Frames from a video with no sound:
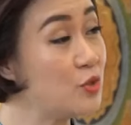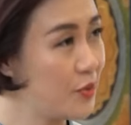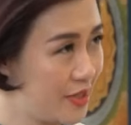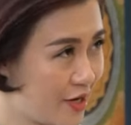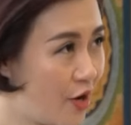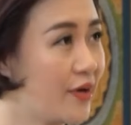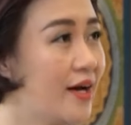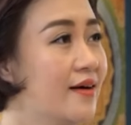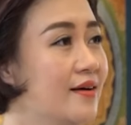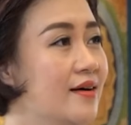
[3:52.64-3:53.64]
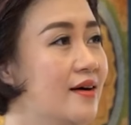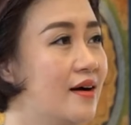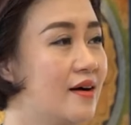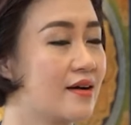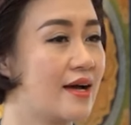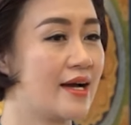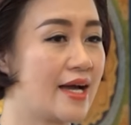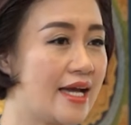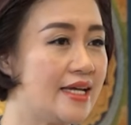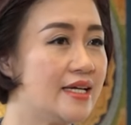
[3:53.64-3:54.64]
Ví dụ như con ạ, à,
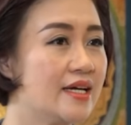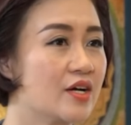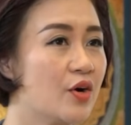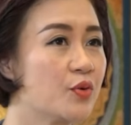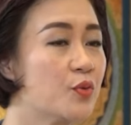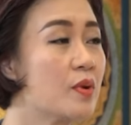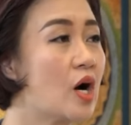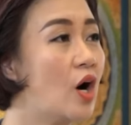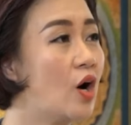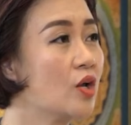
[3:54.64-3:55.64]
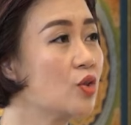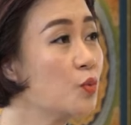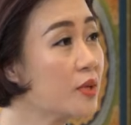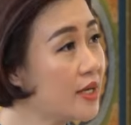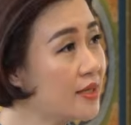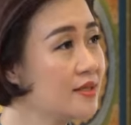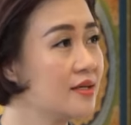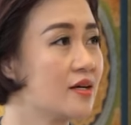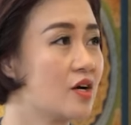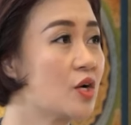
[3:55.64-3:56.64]
hàng ngày con cũng có tụng kinh,
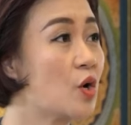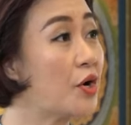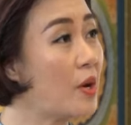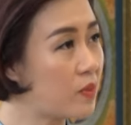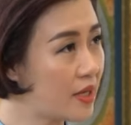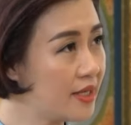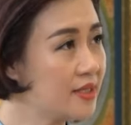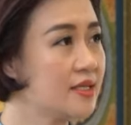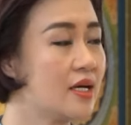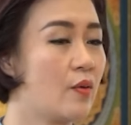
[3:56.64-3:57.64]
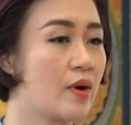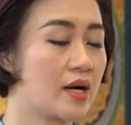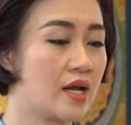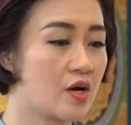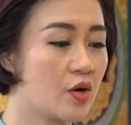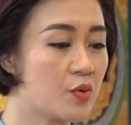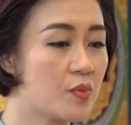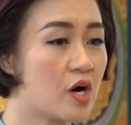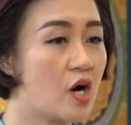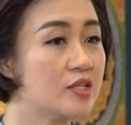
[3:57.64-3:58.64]
con có đọc kinh, hoặc là con
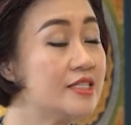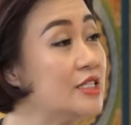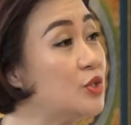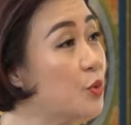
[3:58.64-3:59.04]
cũng có trì